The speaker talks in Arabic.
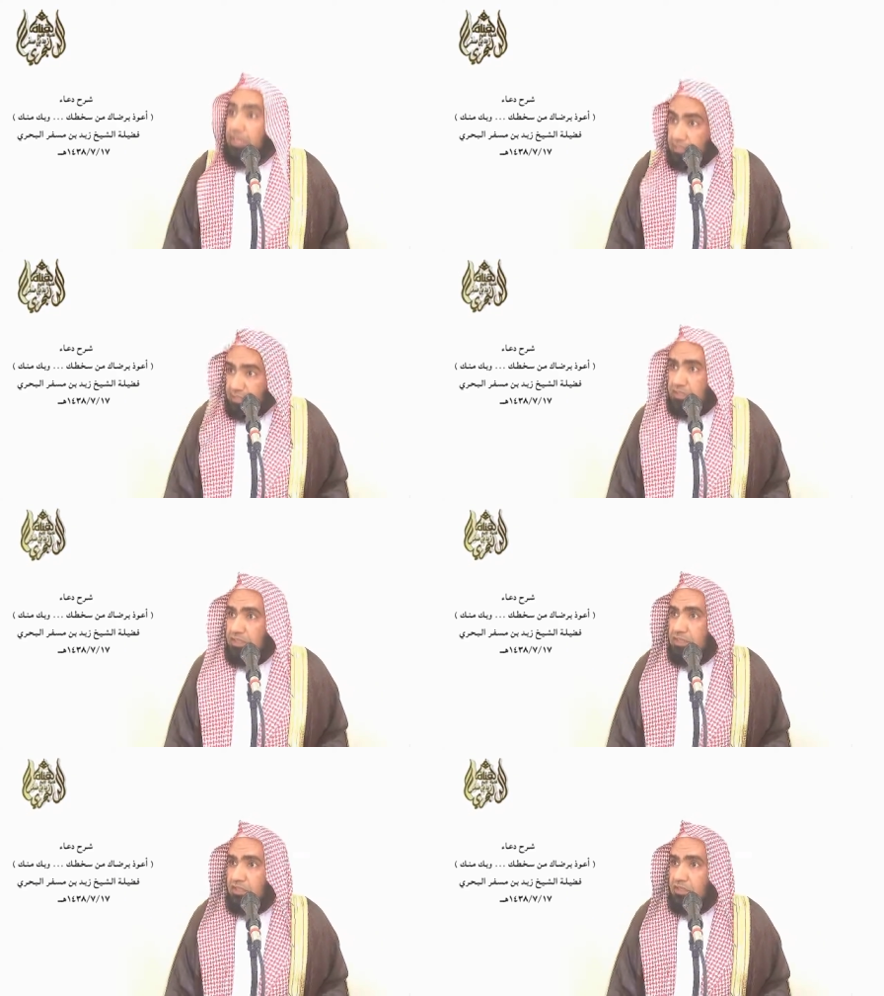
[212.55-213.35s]

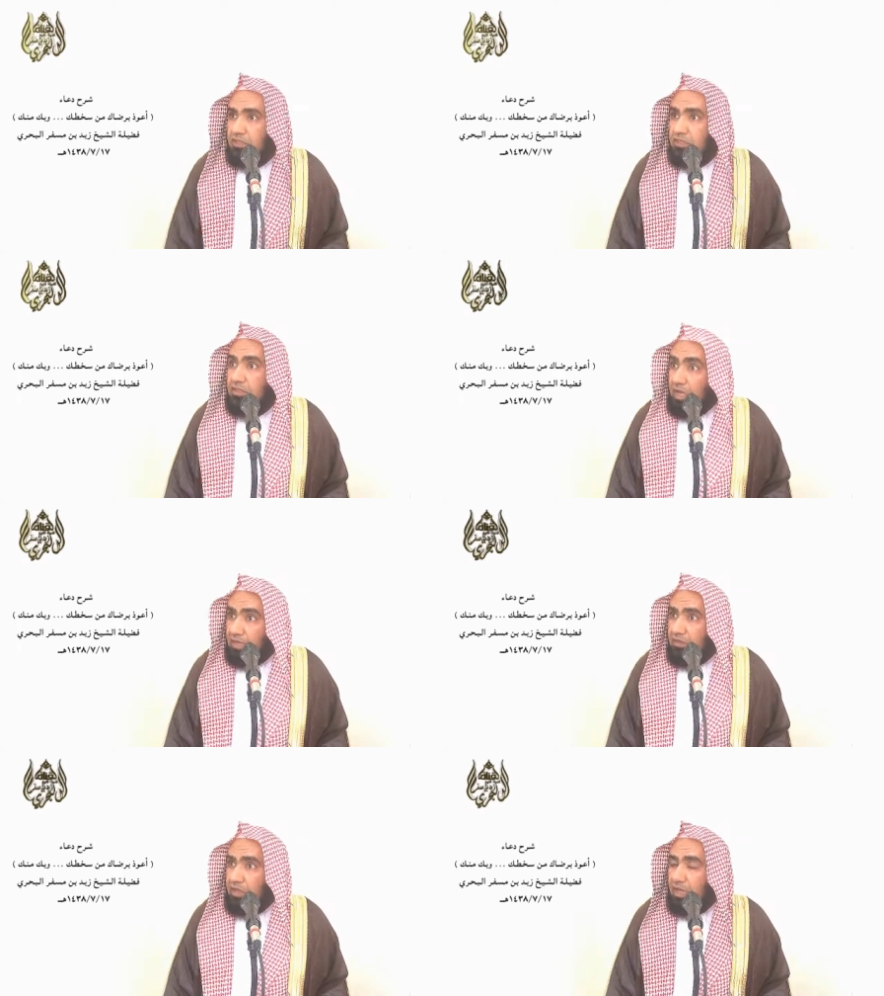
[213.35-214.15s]
منك
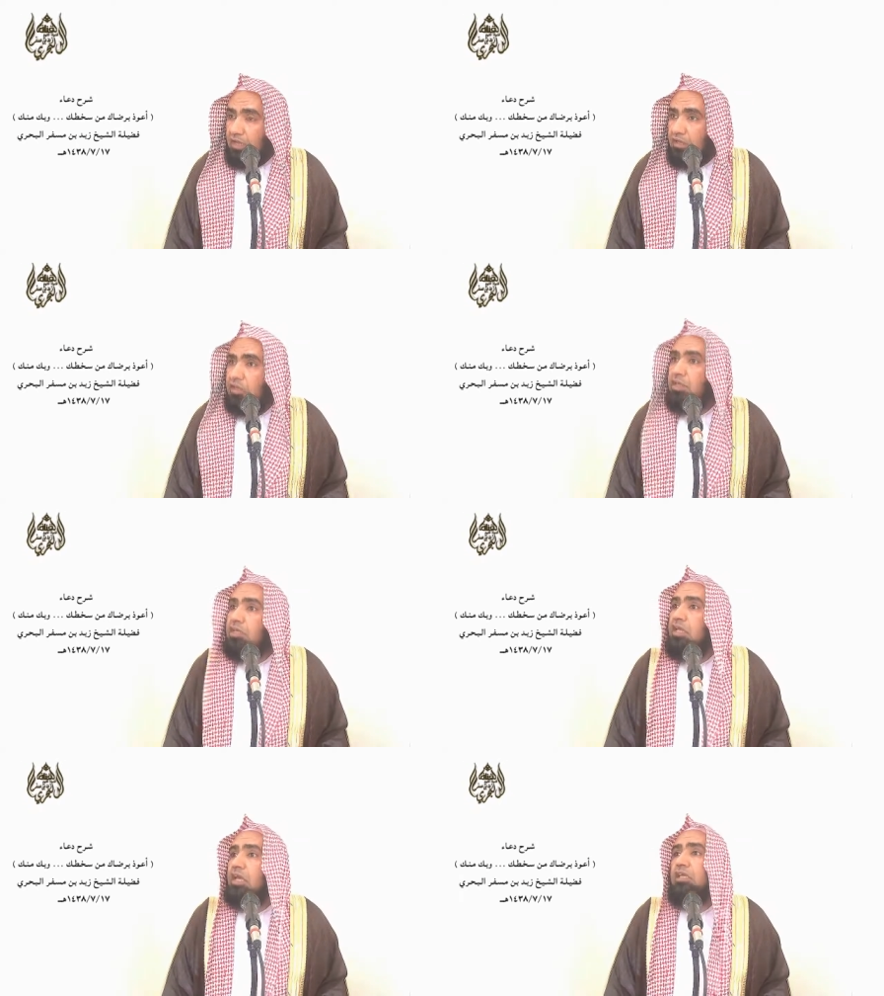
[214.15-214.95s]
يا الله
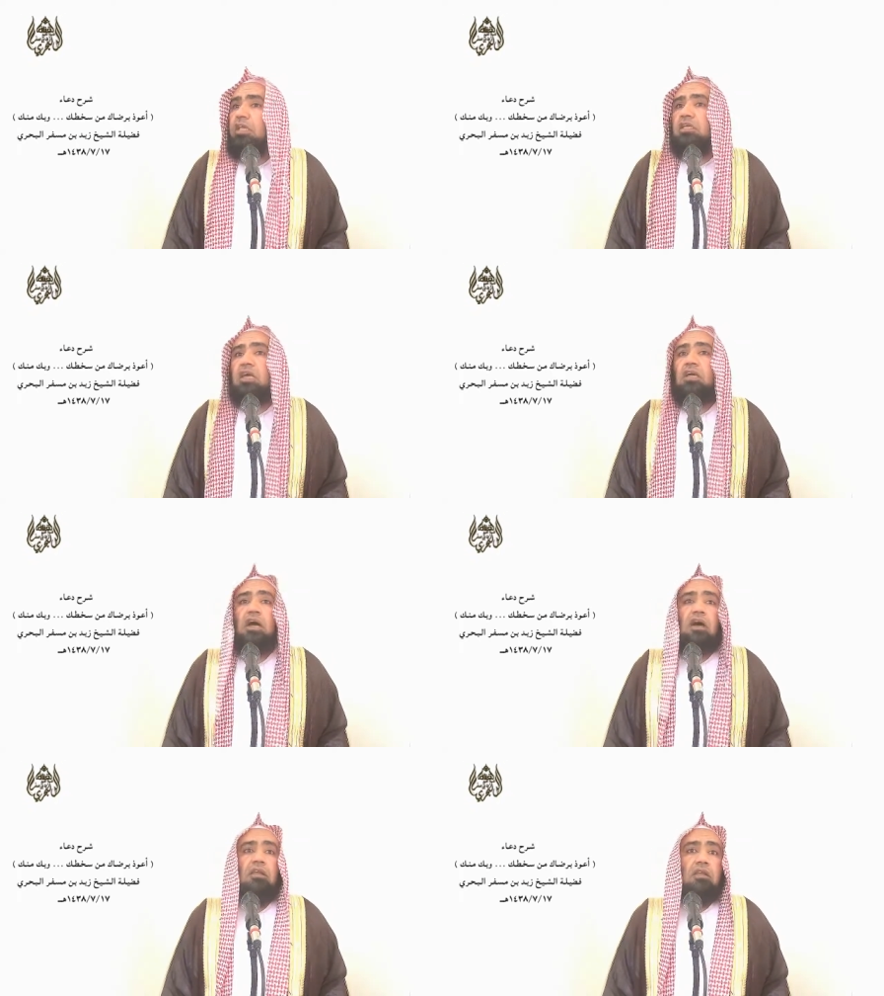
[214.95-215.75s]
الا اليك
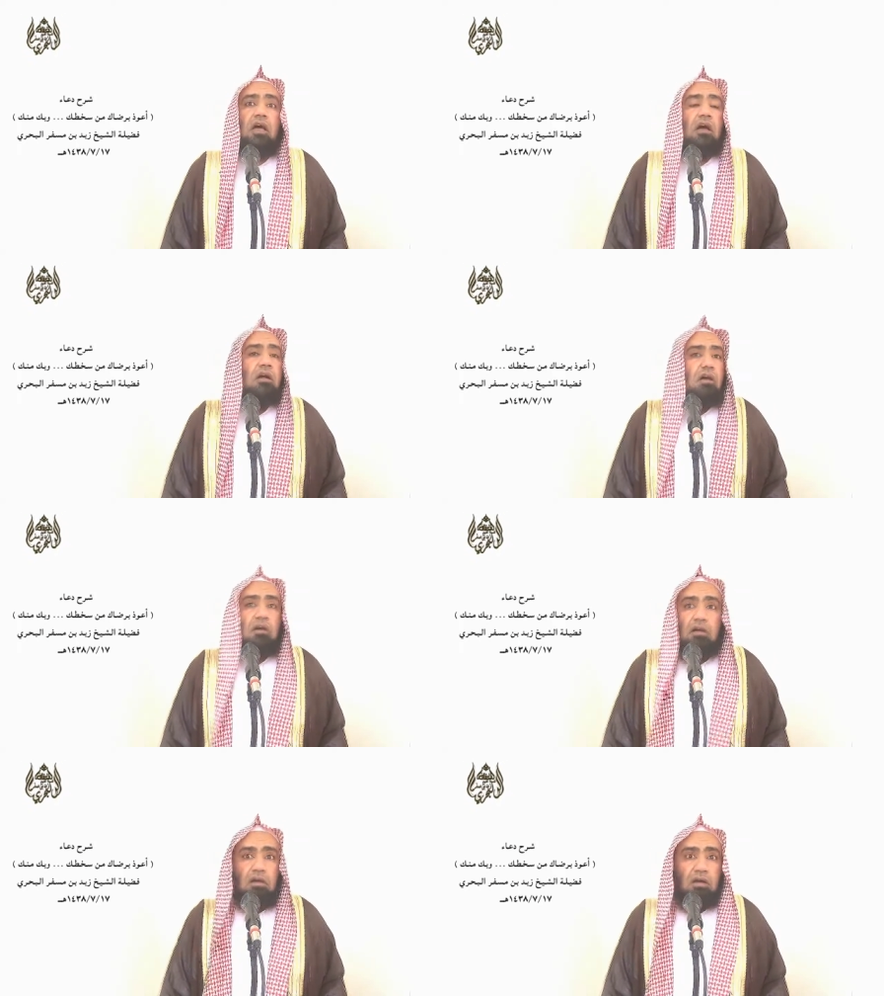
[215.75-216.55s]
يا الله